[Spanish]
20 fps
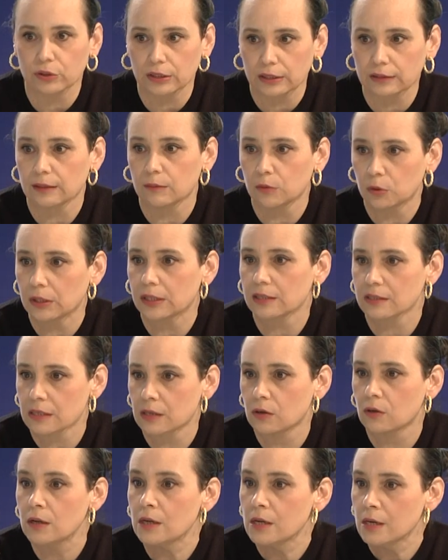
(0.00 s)
que estamos, que se,
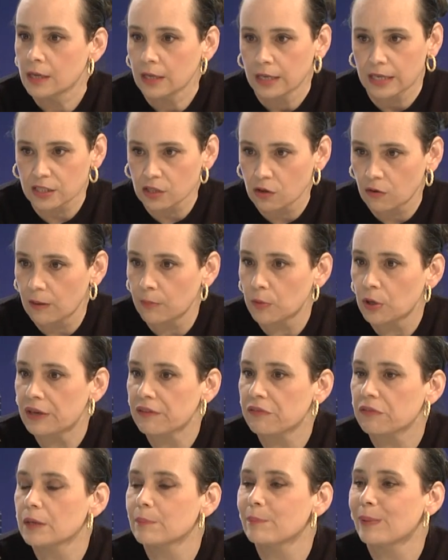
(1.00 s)
lo, que se lo vamos a
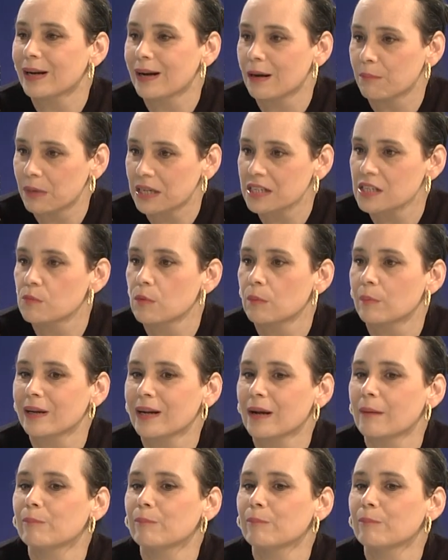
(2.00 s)
decir para el máximo, para